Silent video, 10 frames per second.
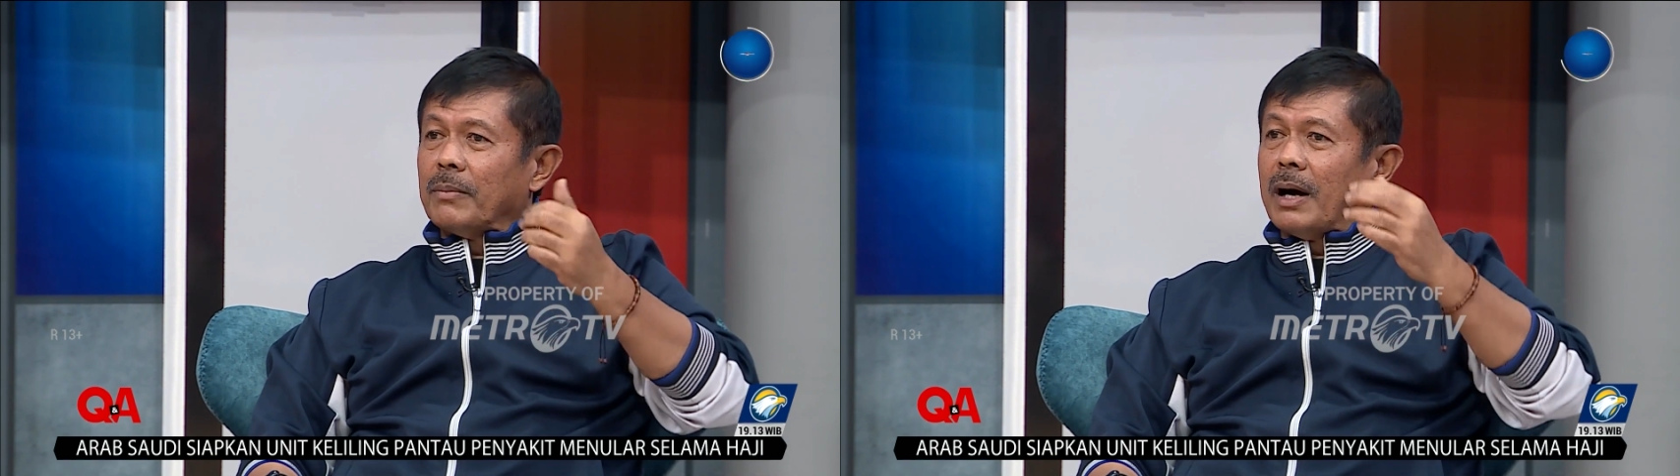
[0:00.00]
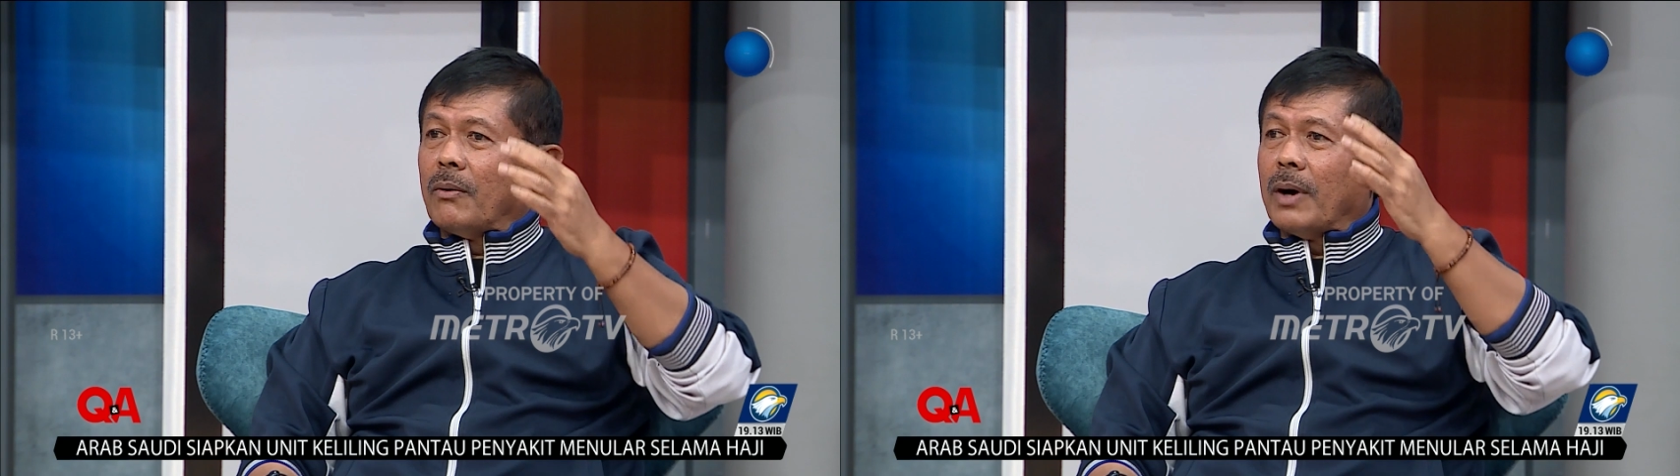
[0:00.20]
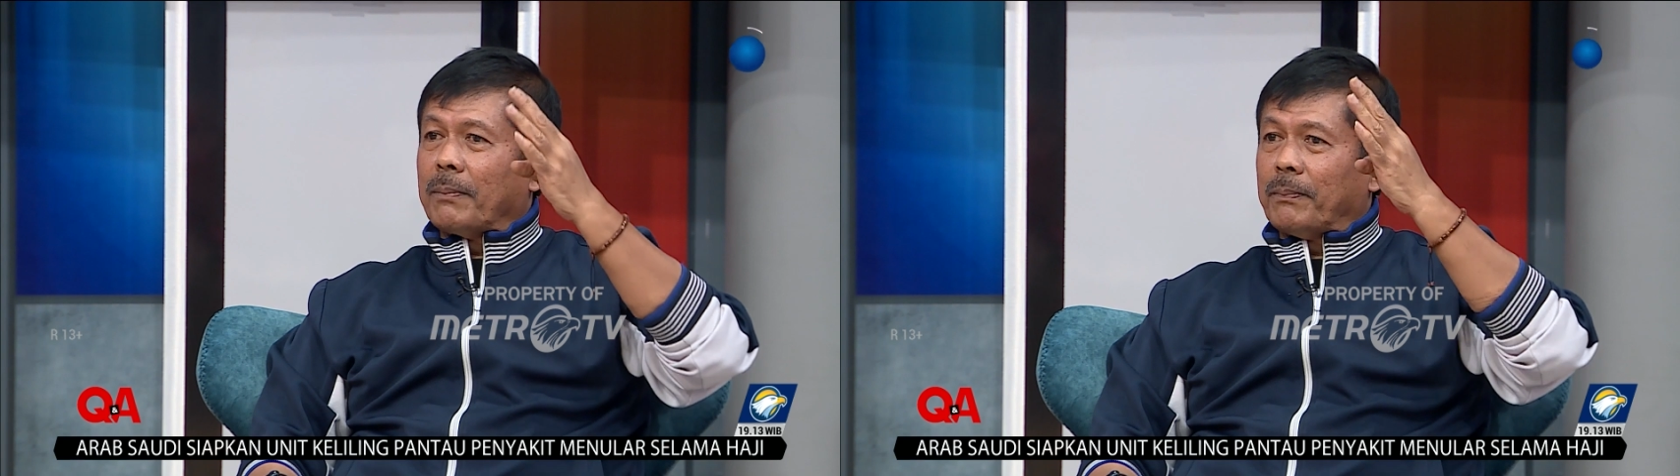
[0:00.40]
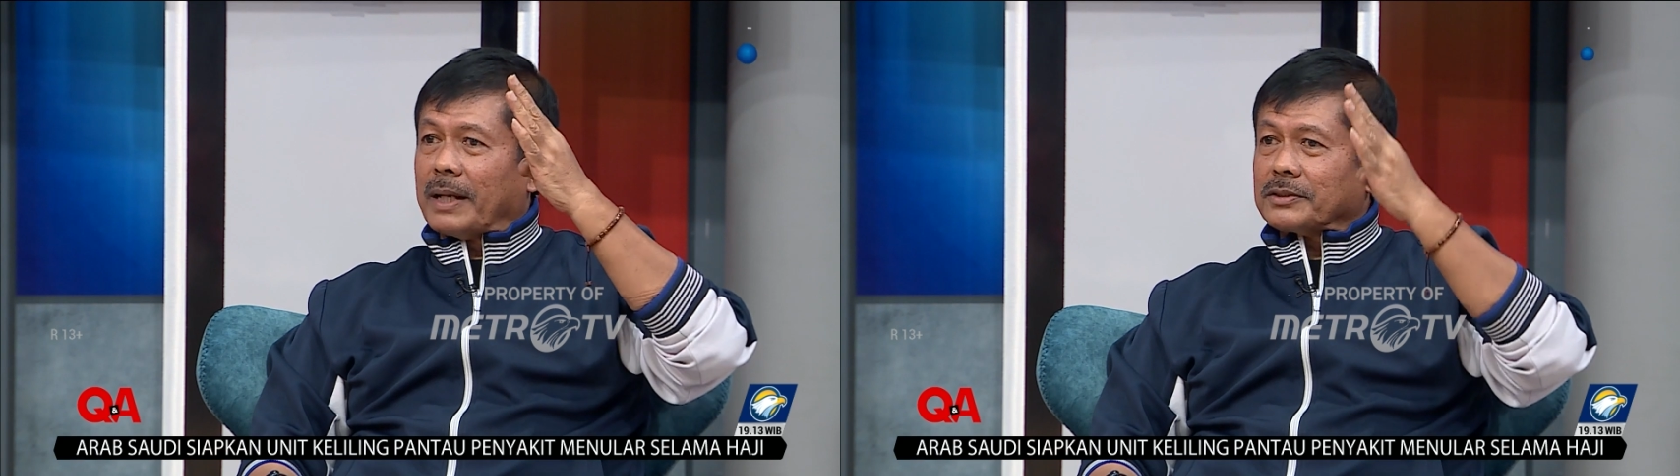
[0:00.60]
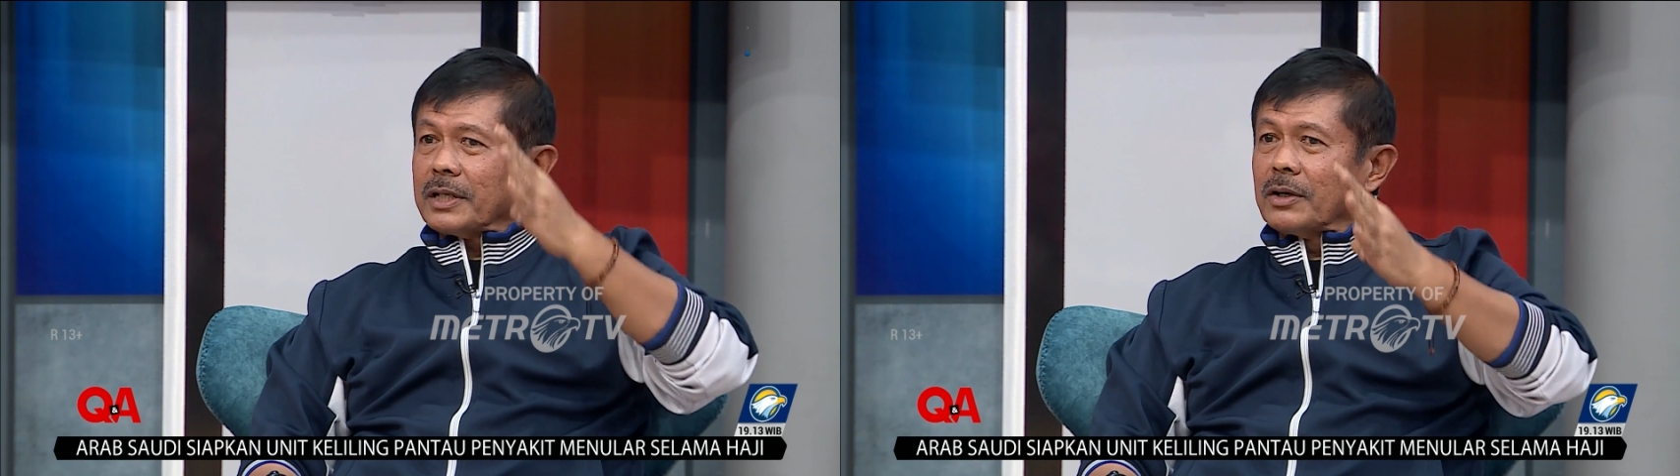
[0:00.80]
bahwa
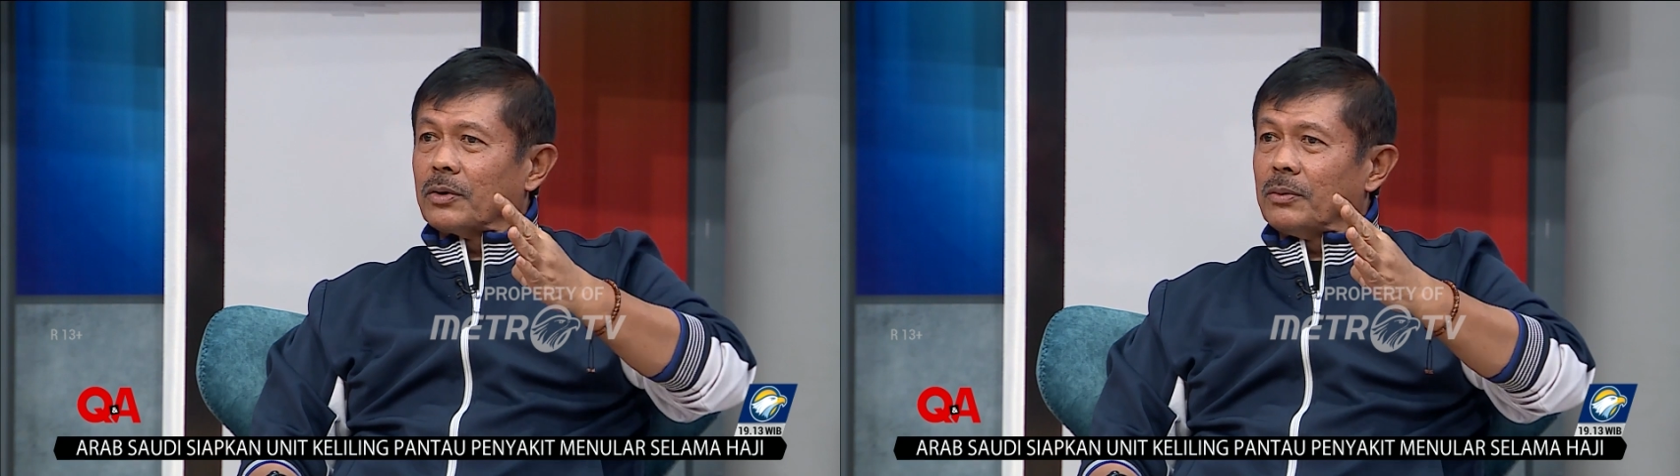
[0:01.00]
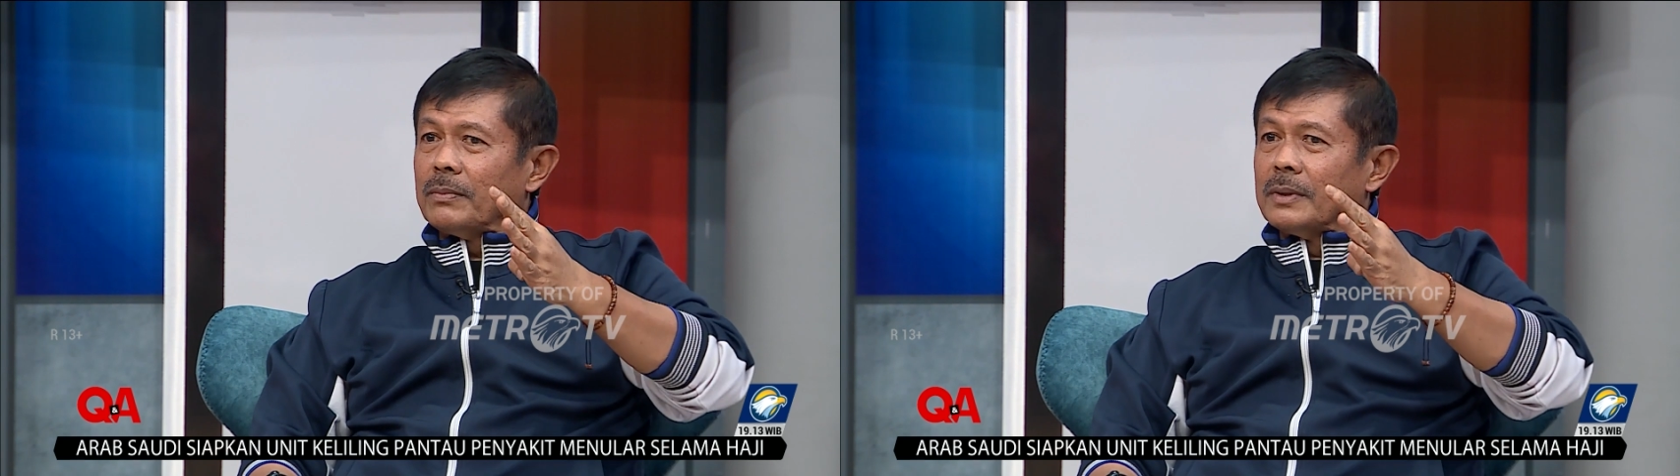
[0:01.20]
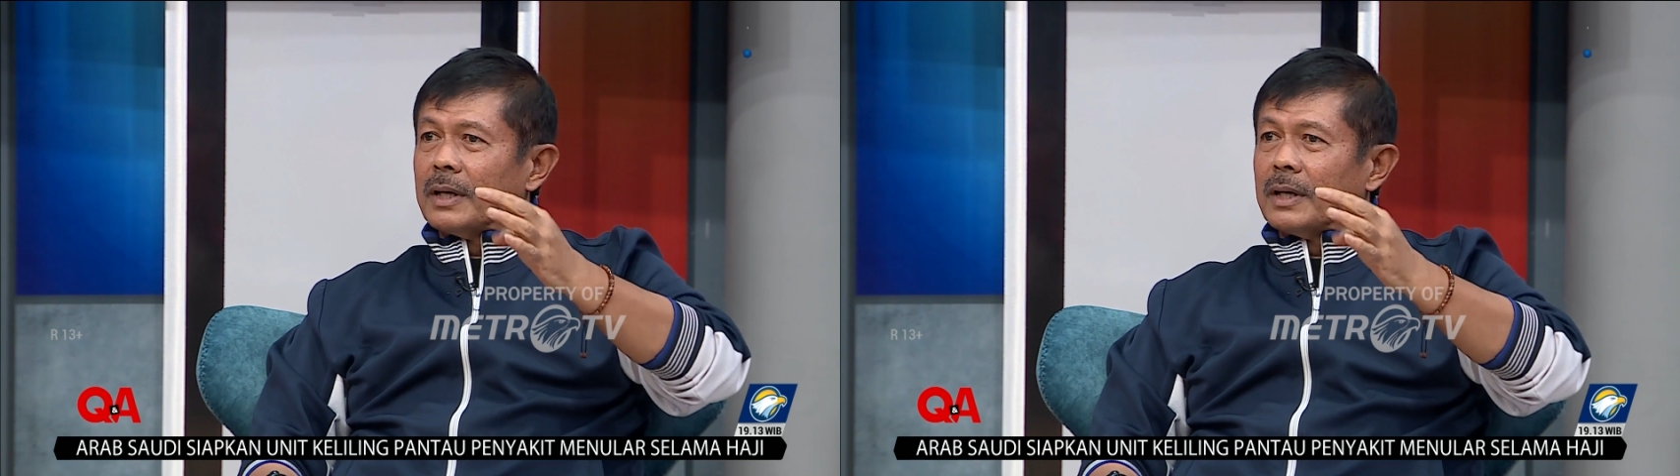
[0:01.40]
fase grup